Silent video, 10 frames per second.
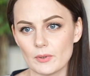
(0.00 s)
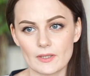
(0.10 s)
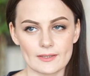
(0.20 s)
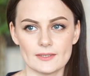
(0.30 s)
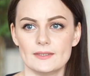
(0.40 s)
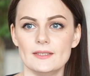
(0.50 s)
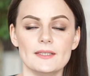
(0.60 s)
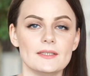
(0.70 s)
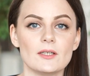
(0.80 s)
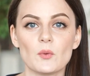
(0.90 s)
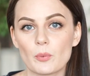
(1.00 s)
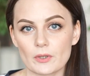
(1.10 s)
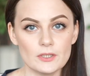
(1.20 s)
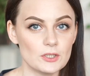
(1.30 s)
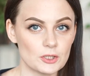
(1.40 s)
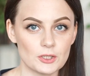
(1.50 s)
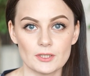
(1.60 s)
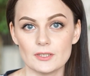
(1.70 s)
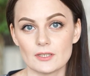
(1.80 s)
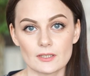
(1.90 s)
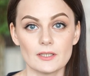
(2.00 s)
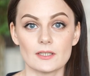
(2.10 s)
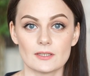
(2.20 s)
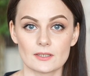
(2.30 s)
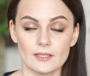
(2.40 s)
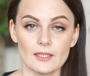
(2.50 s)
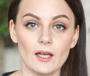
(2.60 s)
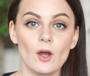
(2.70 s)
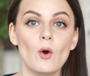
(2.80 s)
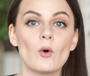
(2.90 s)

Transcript: покраснение, прыщики и так далее, так далее.